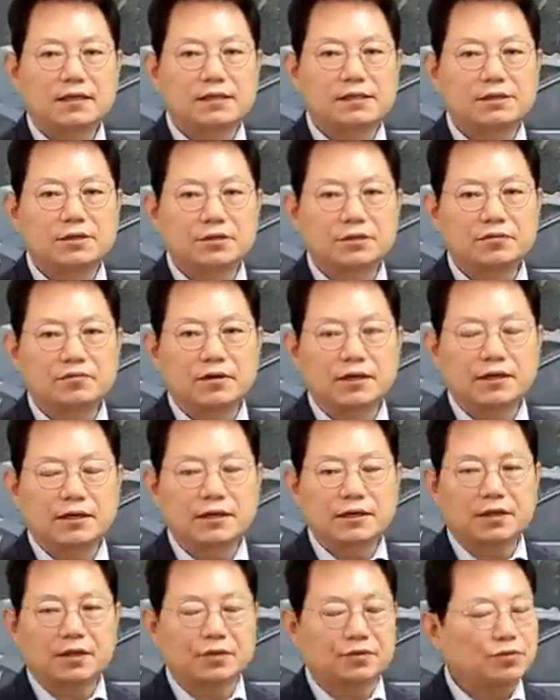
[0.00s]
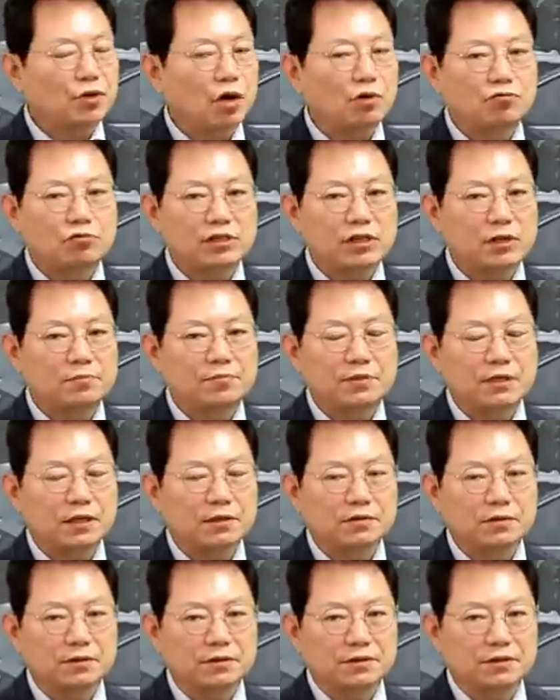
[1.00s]
일시정지를 왜 해야 될까요? 좌우를
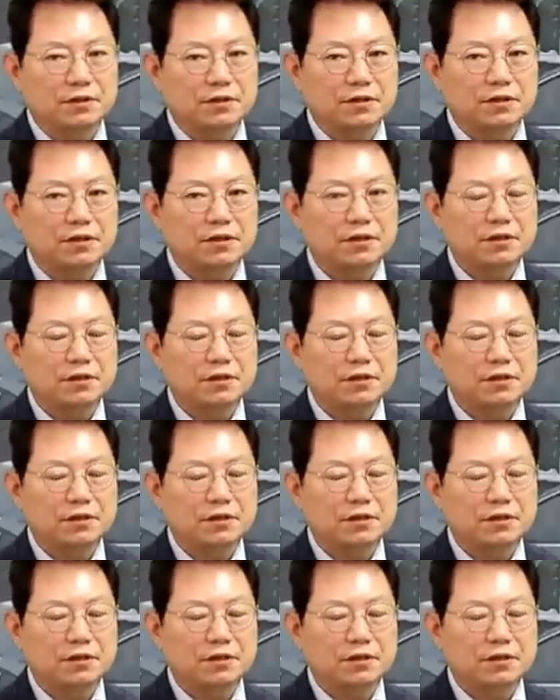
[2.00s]
살피라는 거죠.